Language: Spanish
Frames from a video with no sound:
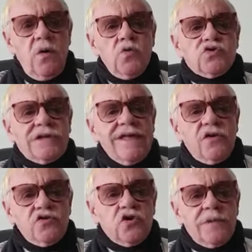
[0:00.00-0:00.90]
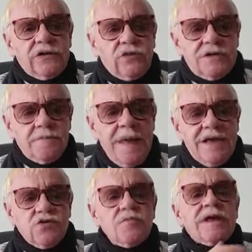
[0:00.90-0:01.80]
Usted, don Roberto
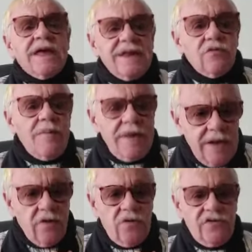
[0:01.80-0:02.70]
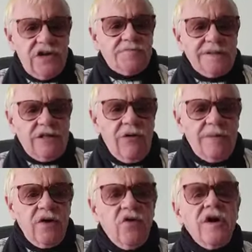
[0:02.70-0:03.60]
Aspiazu, mi querido amigo, respetado
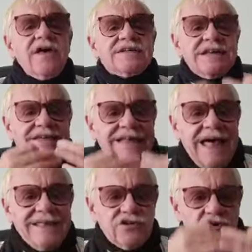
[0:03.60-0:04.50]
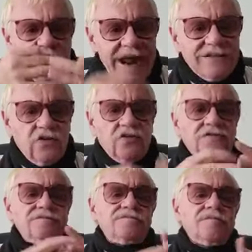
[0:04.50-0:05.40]
amigo, se está deshonrando.
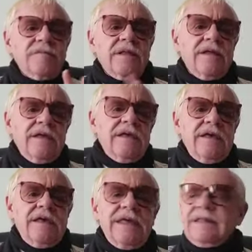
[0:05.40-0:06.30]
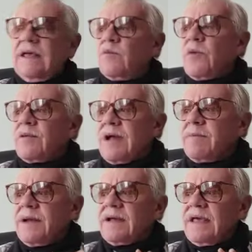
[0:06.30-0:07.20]
Y tiempo habrá
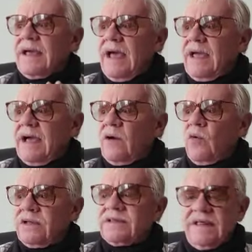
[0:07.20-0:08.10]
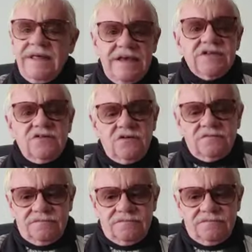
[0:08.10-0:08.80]
para que caiga en cuenta de esto.